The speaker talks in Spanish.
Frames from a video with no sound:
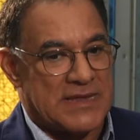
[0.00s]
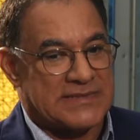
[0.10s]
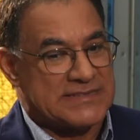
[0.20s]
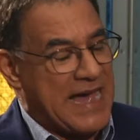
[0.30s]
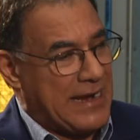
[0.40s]

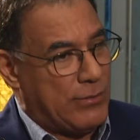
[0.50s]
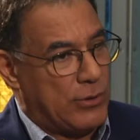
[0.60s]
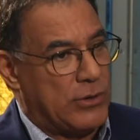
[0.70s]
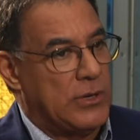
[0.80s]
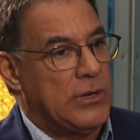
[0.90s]

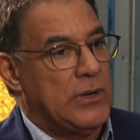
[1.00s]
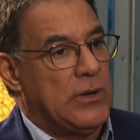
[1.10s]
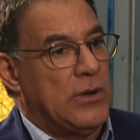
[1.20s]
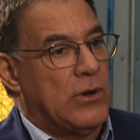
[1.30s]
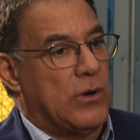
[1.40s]
salvo
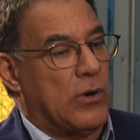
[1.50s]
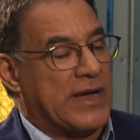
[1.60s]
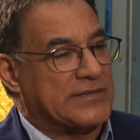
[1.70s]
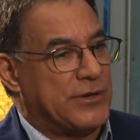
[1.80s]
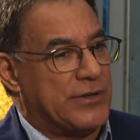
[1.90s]

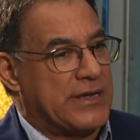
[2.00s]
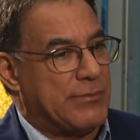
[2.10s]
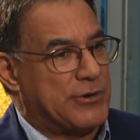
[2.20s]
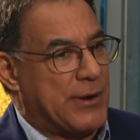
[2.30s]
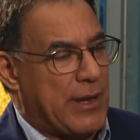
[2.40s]
ocasiones que
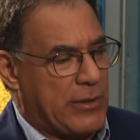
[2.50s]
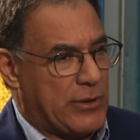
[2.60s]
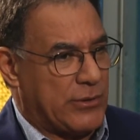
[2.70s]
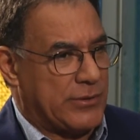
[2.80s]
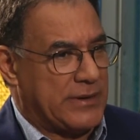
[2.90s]
hemos
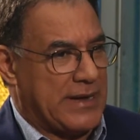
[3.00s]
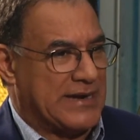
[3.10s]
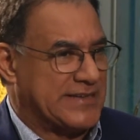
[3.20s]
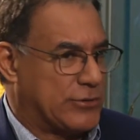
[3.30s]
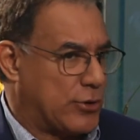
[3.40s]
trabajado
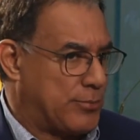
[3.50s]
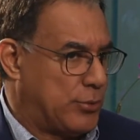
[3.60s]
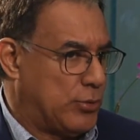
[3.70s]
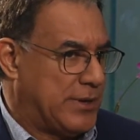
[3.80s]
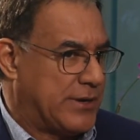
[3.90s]
al sector
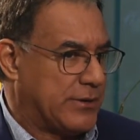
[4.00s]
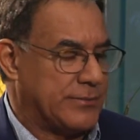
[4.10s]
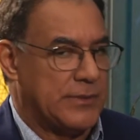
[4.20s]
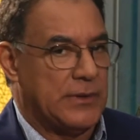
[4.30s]
público,